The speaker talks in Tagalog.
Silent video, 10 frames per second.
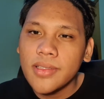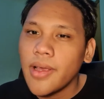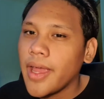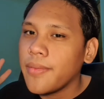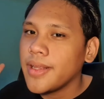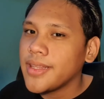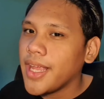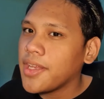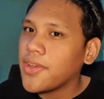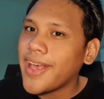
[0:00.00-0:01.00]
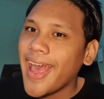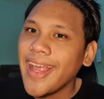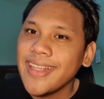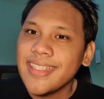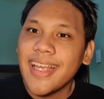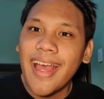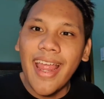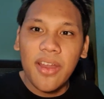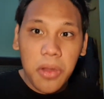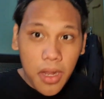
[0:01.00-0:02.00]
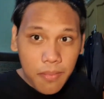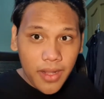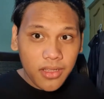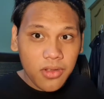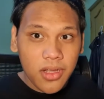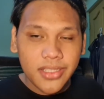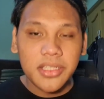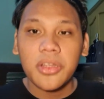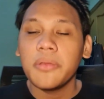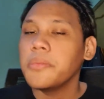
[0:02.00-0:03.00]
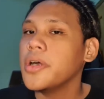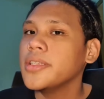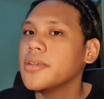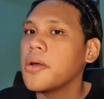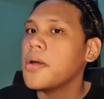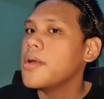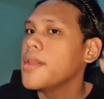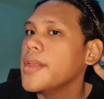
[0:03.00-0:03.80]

So, I will take you guys sa enrollment ko sa Don Bosco